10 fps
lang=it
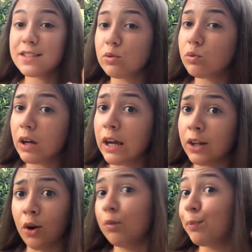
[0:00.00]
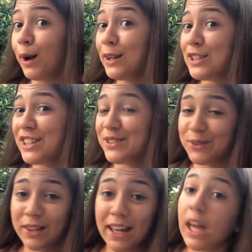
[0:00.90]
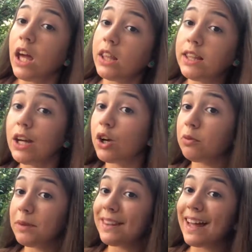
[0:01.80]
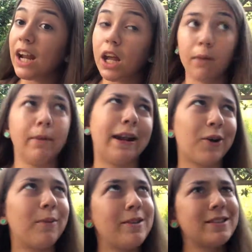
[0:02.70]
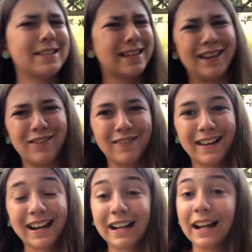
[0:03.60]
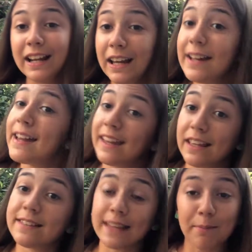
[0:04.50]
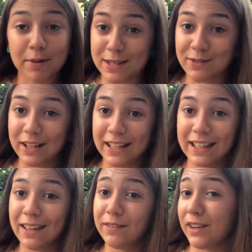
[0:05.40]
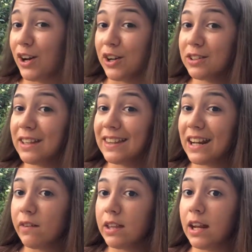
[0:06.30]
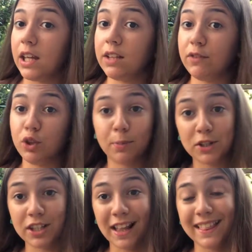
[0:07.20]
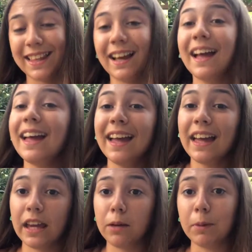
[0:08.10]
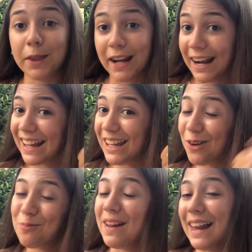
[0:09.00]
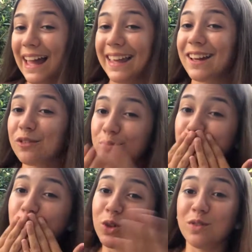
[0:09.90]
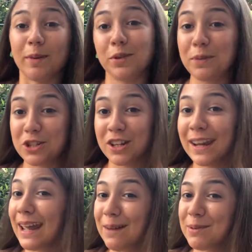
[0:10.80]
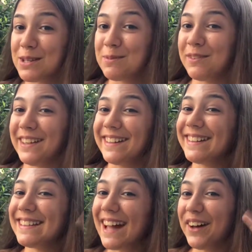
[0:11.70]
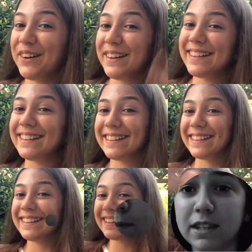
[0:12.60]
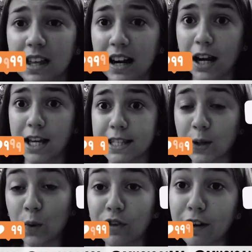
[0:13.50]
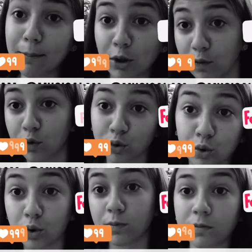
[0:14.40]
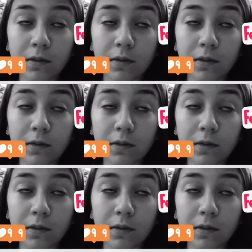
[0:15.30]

in su e non un pollice in giù, di commentare e mi raccomando di iscrivervi al canale e sempre se volete vi ricordo di andare a vedere il video precedente e mettere anche lì un bel like vi mando un bacione e al prossimo video ciao ragazza vuoi farmi un voodoo?